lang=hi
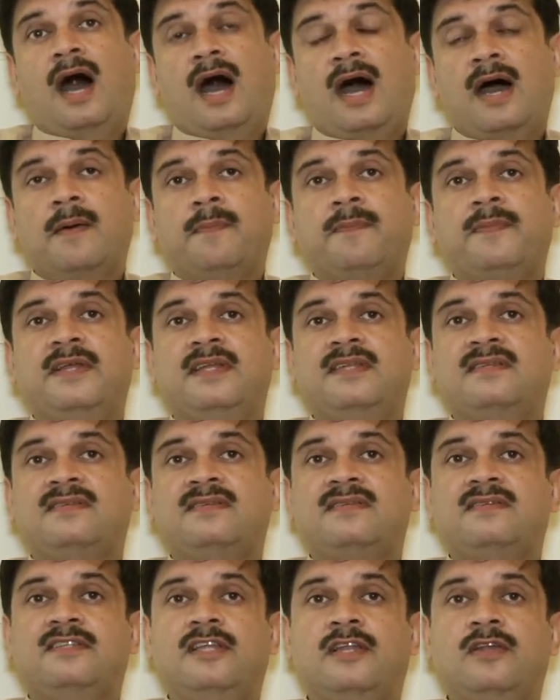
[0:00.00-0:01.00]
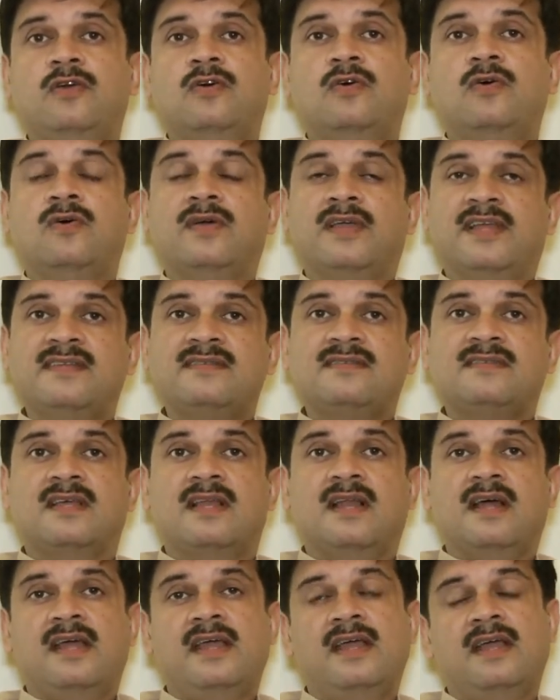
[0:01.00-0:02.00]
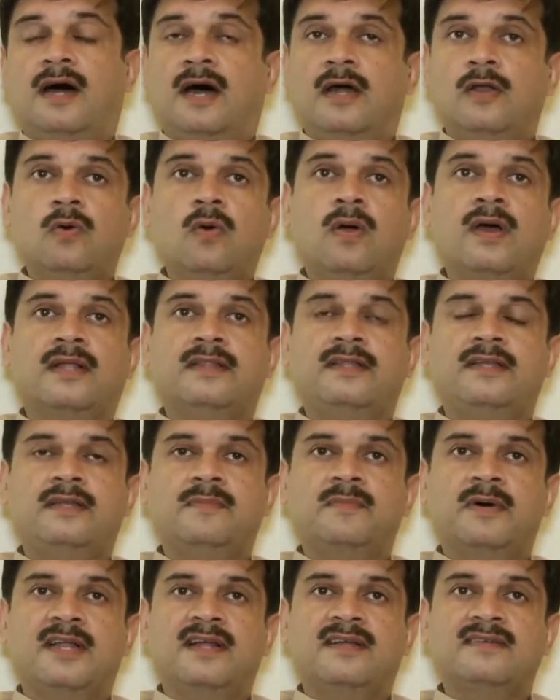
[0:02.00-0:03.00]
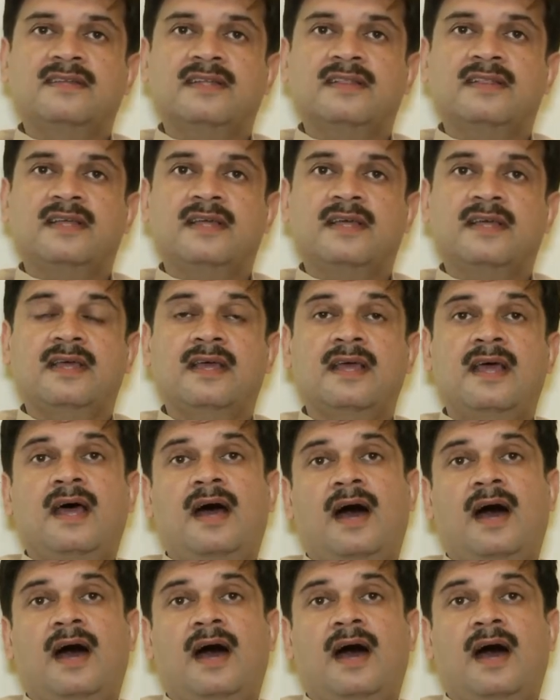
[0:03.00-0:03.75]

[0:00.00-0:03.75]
आप इस दिन को किस तरह एक अनोखा दिन बना सकते हैं